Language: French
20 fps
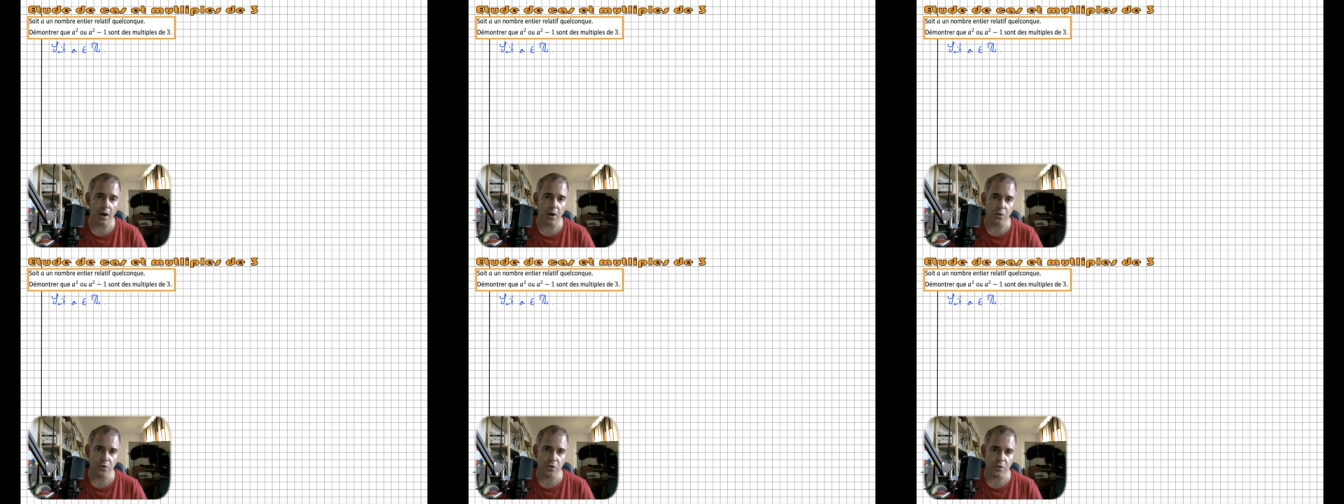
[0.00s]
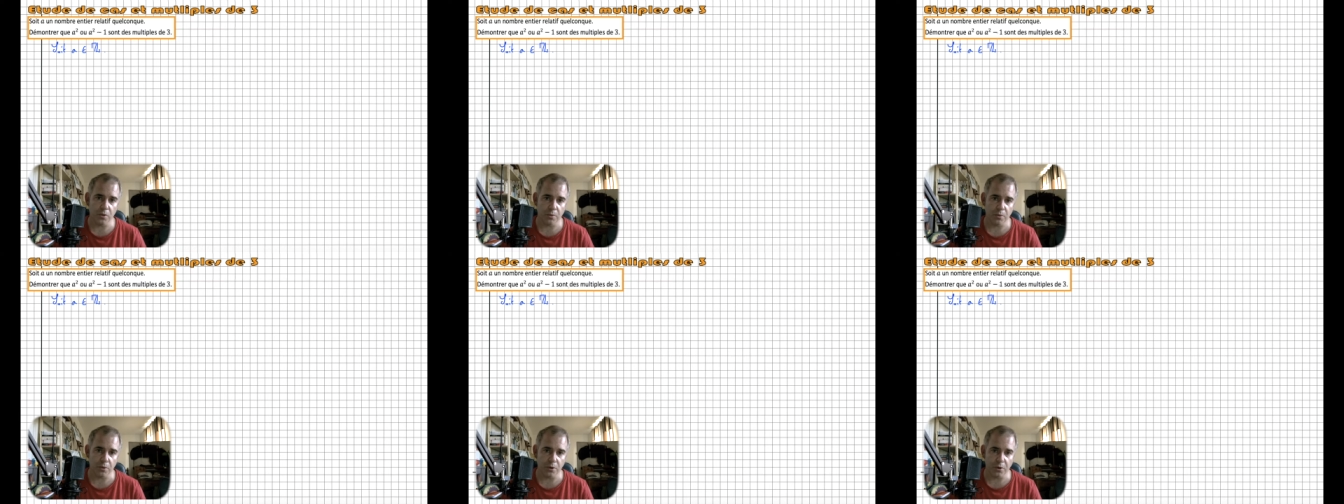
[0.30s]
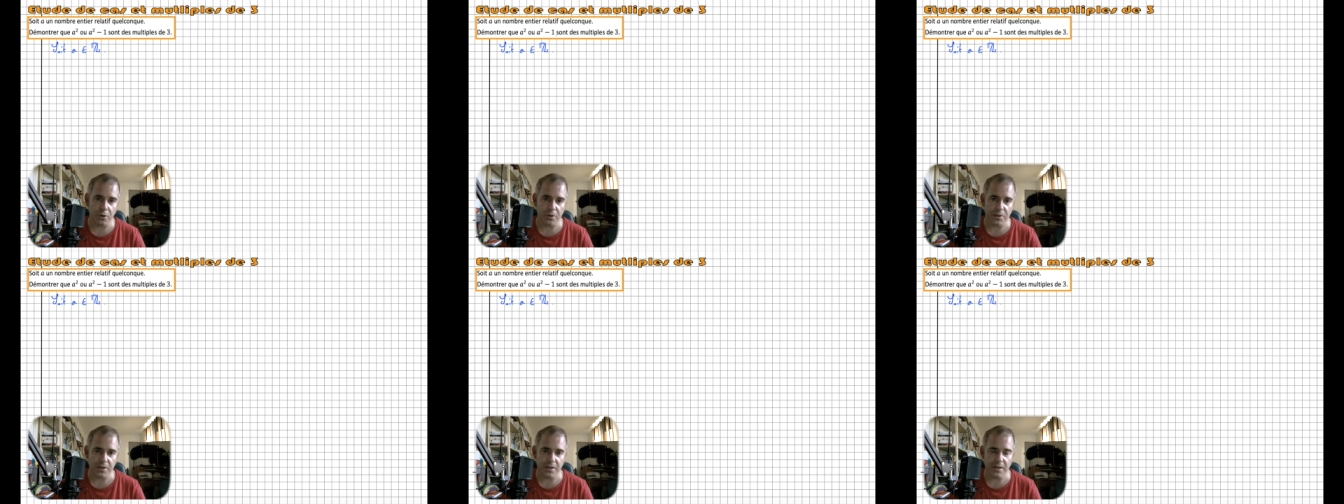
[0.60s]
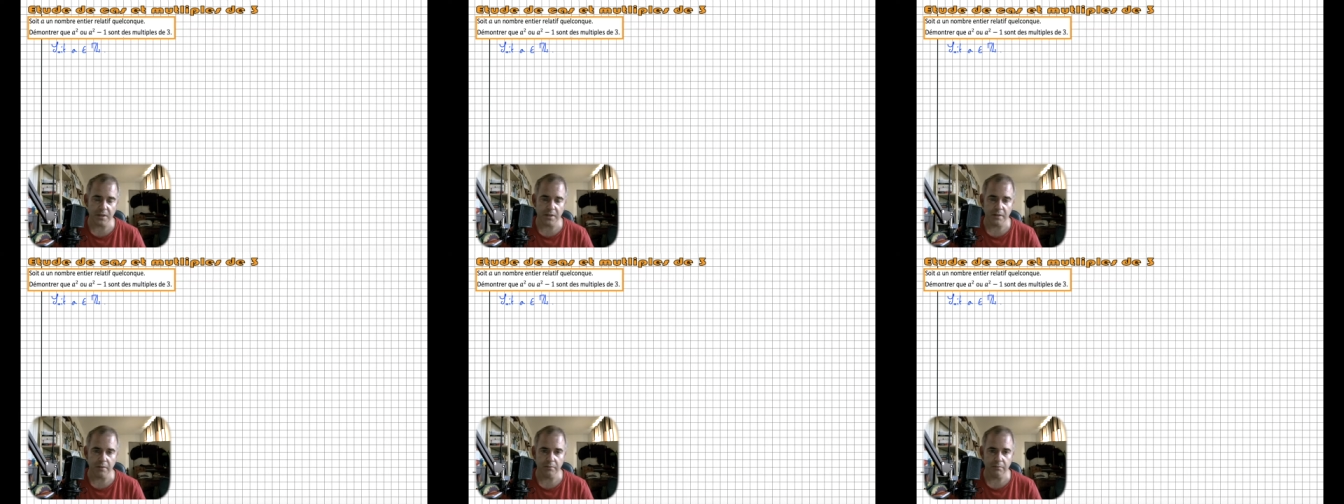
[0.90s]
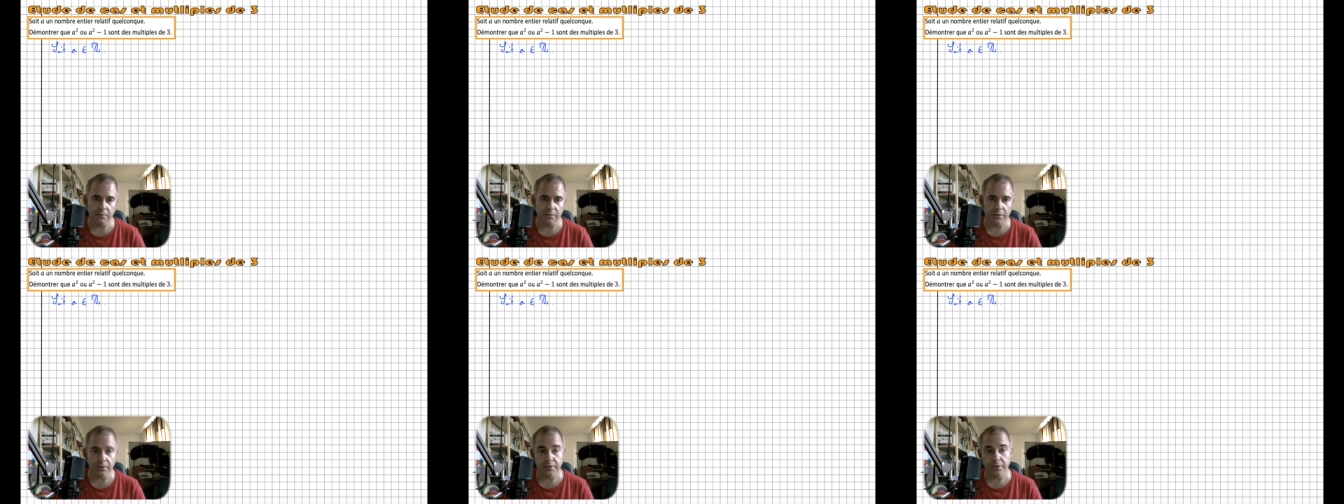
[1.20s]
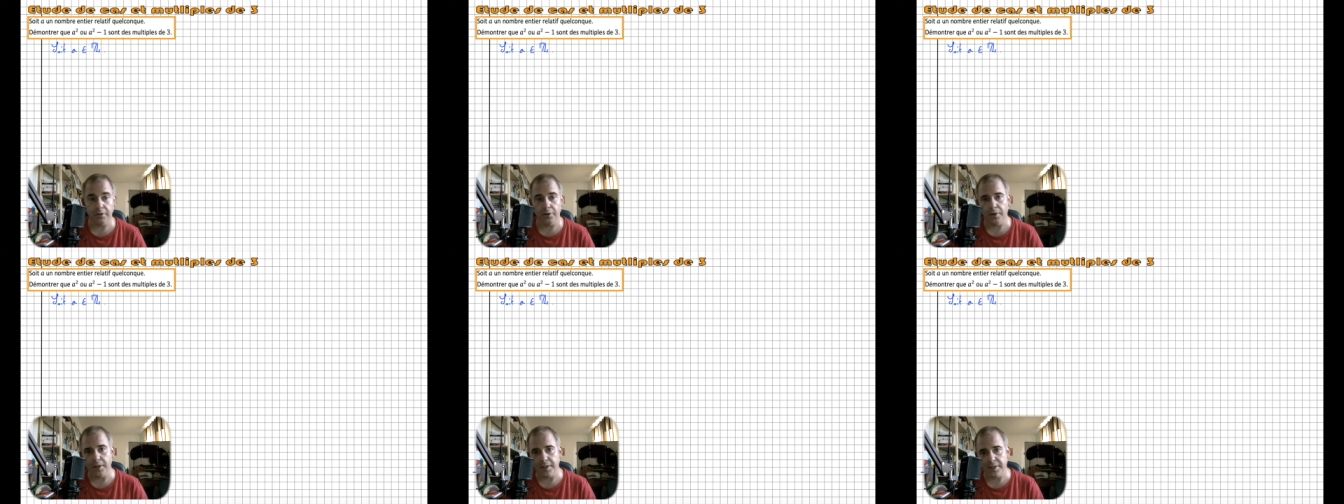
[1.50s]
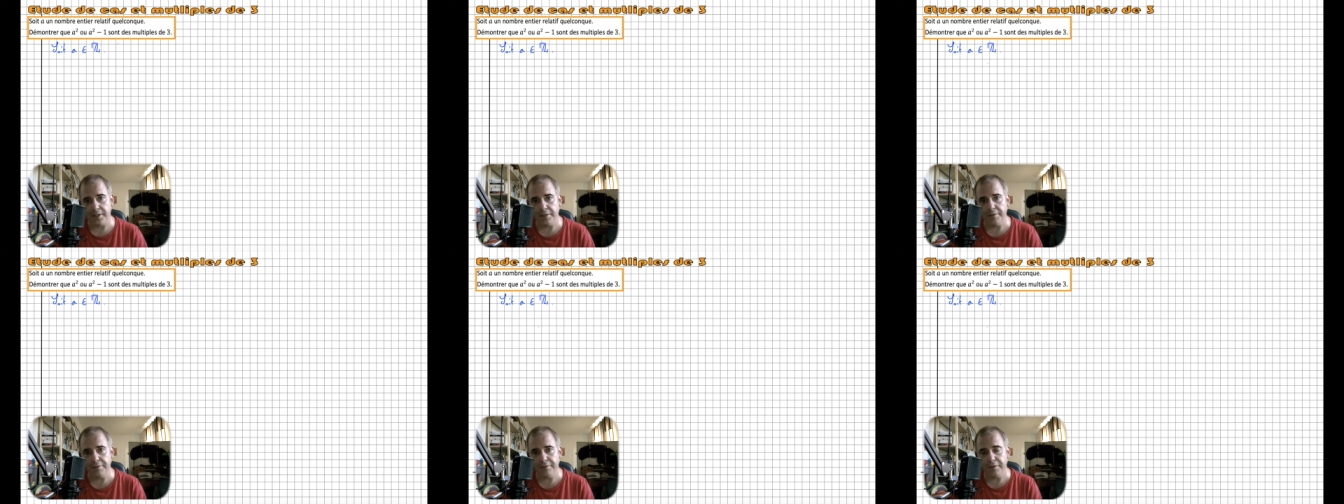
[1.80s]
l'ensemble grand Z, des
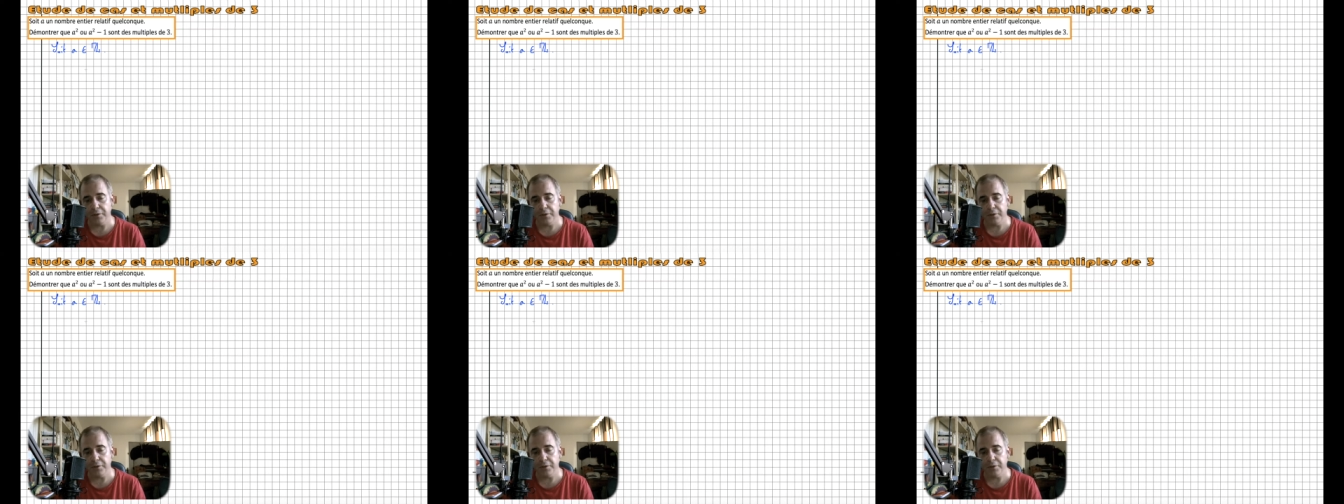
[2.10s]
relatifs,